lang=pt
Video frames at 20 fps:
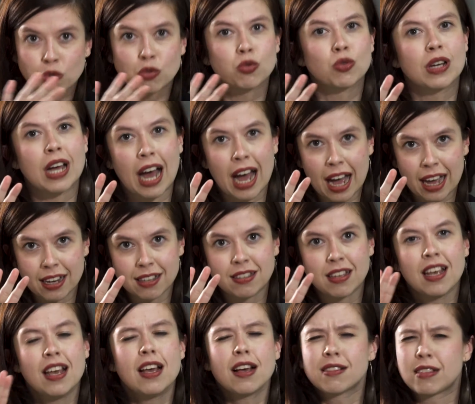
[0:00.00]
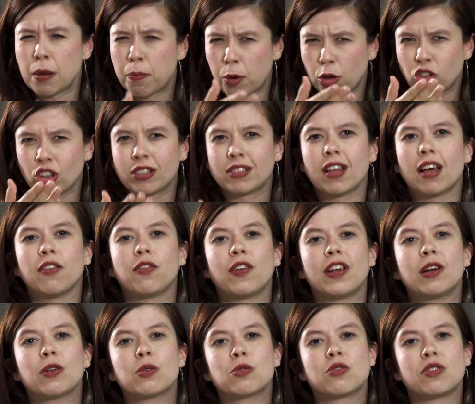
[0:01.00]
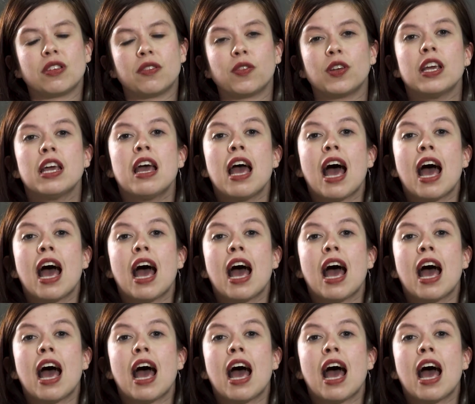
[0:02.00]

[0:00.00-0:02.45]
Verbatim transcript: os lugares, que você pode até ver inclusive